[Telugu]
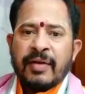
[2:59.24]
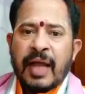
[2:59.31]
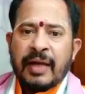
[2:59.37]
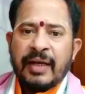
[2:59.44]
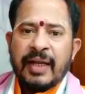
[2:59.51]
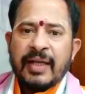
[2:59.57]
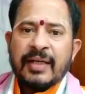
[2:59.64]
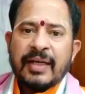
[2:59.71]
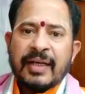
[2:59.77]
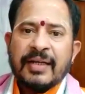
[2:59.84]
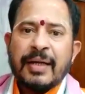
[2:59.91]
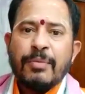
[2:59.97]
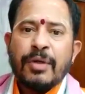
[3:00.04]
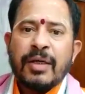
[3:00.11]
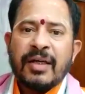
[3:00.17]
అనేక
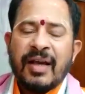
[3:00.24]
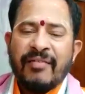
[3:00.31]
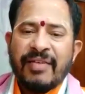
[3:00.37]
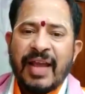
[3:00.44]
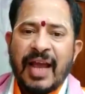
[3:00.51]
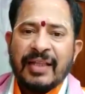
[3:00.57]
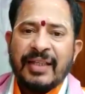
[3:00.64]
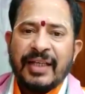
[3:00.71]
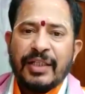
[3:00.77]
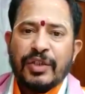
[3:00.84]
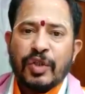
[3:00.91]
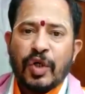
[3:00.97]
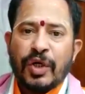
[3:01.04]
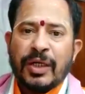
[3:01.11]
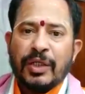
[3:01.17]
రకములుగా వ్యాధి
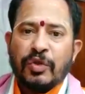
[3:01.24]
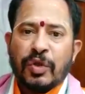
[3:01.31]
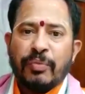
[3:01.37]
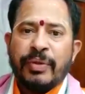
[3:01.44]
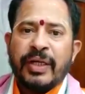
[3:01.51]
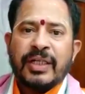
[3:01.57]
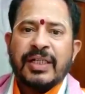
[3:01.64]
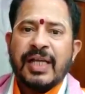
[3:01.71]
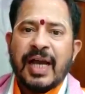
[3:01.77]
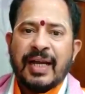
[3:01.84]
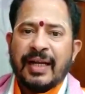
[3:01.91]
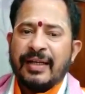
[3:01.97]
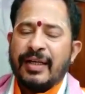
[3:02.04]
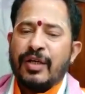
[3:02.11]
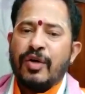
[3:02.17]
చోర
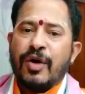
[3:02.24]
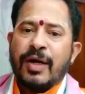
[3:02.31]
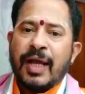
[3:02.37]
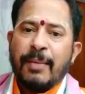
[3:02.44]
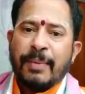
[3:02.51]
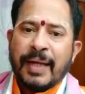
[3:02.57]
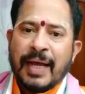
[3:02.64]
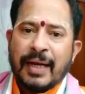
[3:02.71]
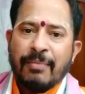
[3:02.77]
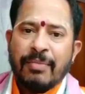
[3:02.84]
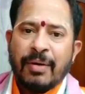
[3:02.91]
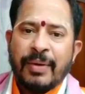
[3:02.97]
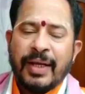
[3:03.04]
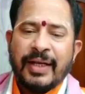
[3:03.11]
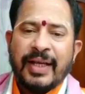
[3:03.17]
దుర్భిక్షాలన్నీ కూడా
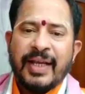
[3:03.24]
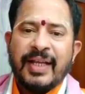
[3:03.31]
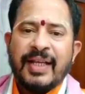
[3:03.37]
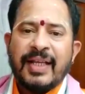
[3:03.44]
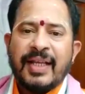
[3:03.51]
ప్రారంభమైనాయి